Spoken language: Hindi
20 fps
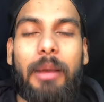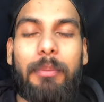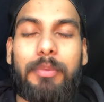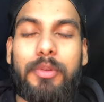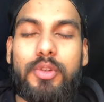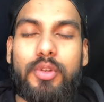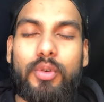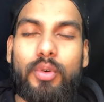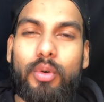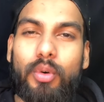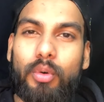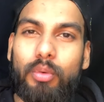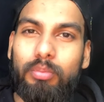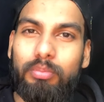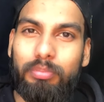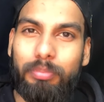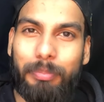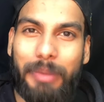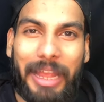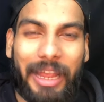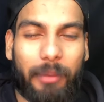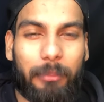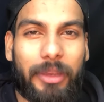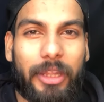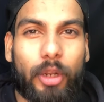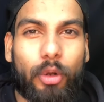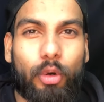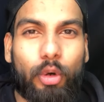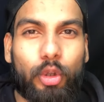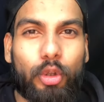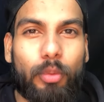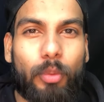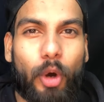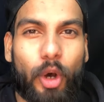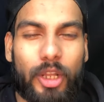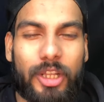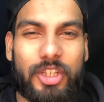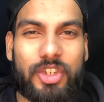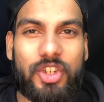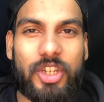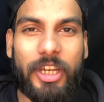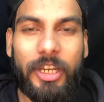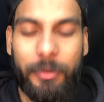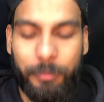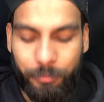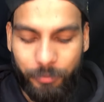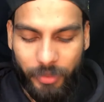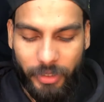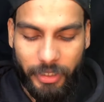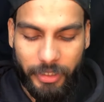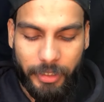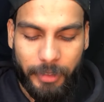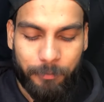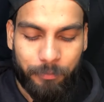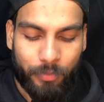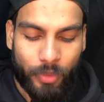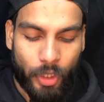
आप इसको बैग में रखो तो बहुत अच्छा है ठीक है